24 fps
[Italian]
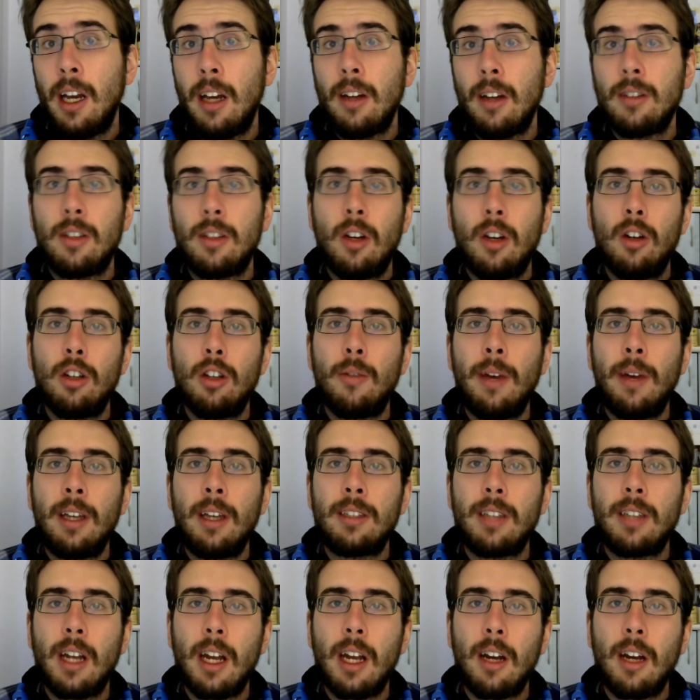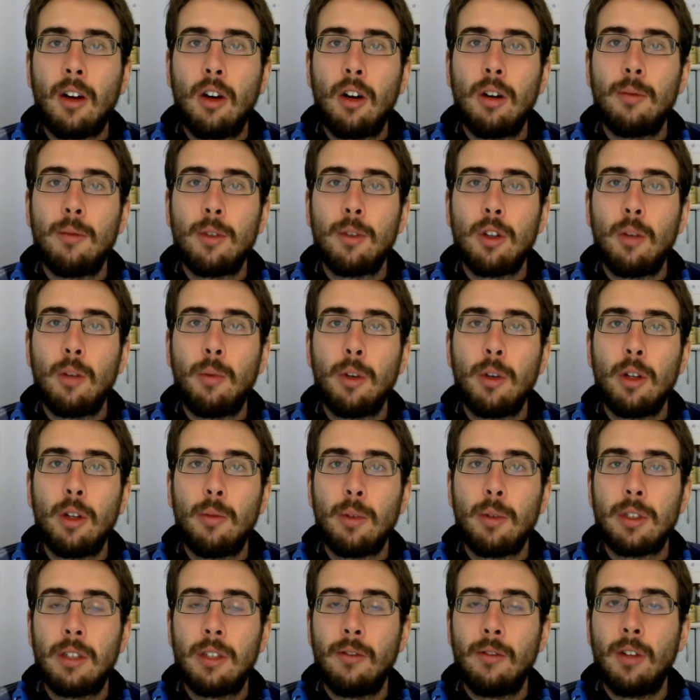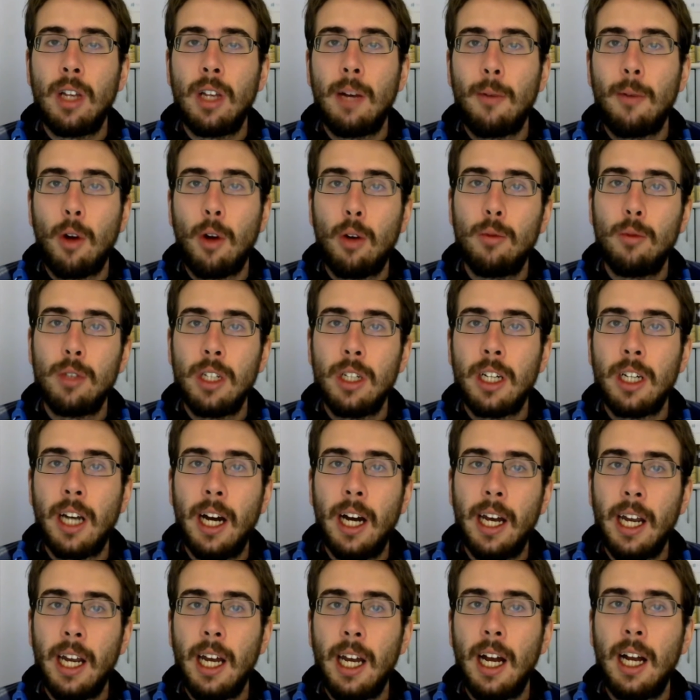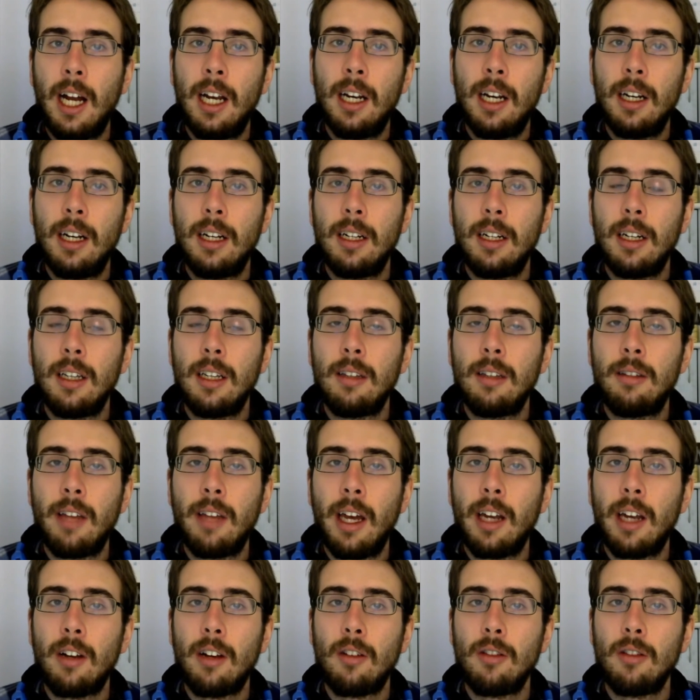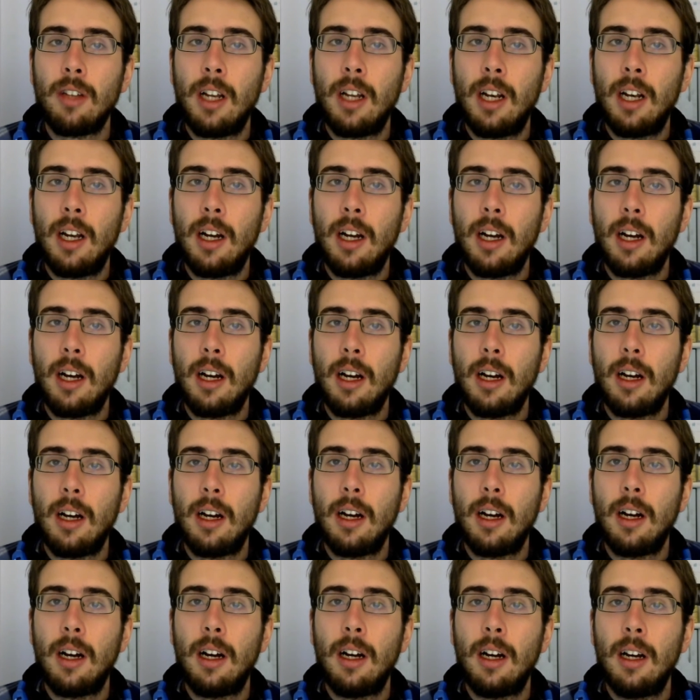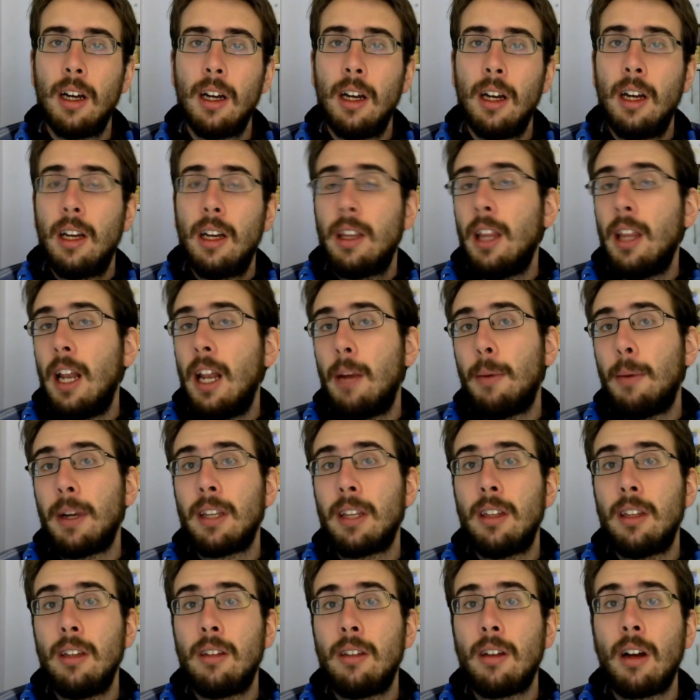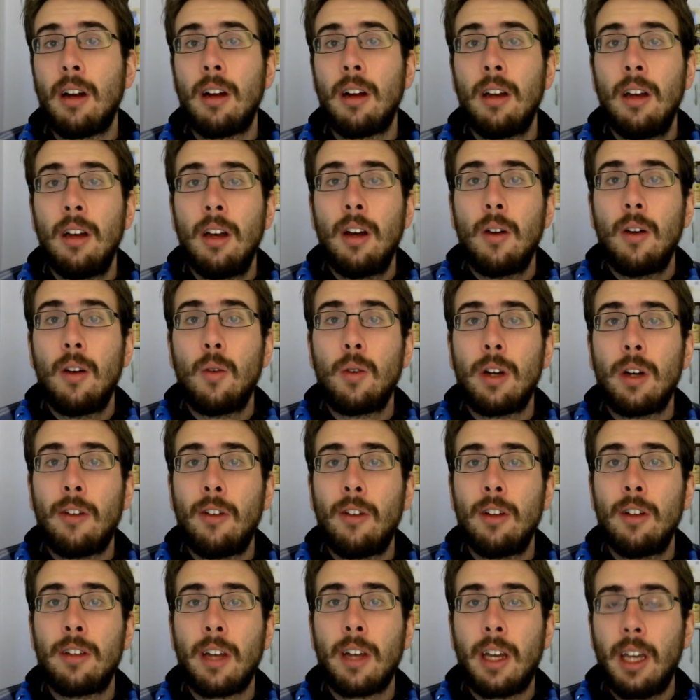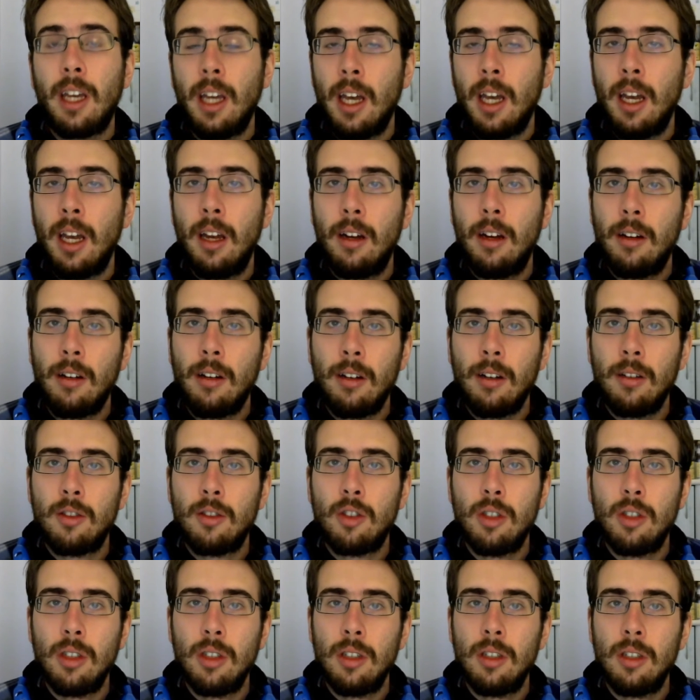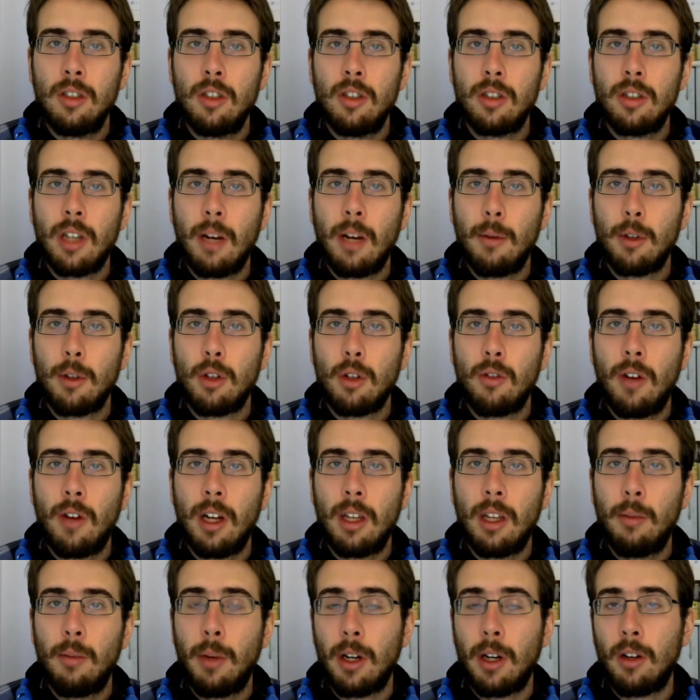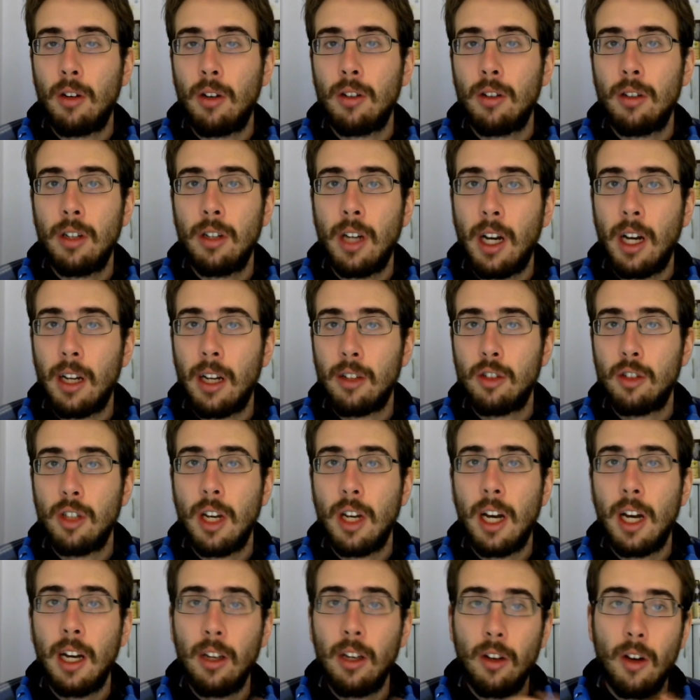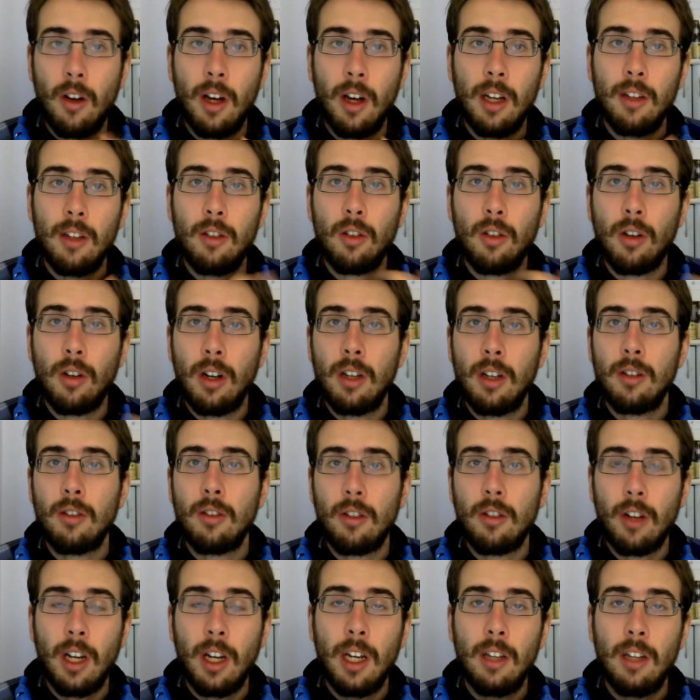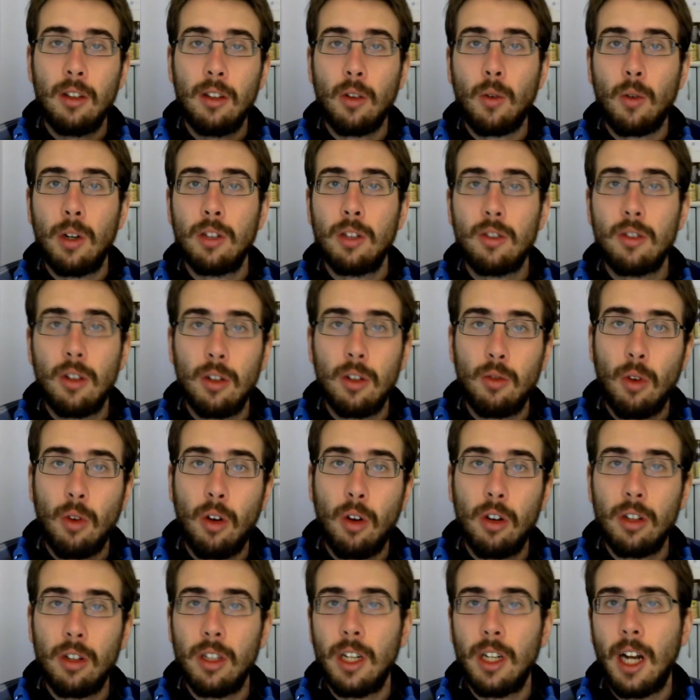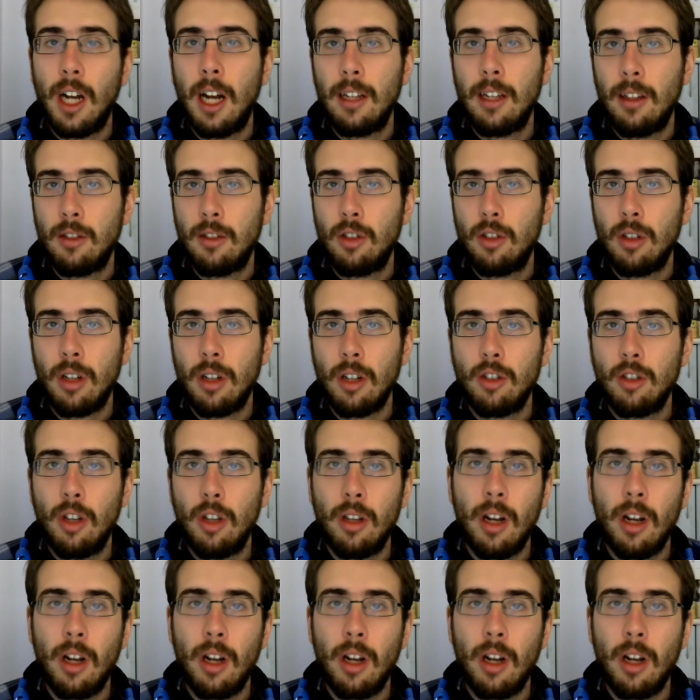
Secondo me sarà comodo poi dopo se vogliamo comunicare all'interno della, della partita una volta che eh, ci, ci, saremo trovati per coordinarci, ah io entro, ah io non entro, quali sono le tue coordinate, eccetera, eccetera,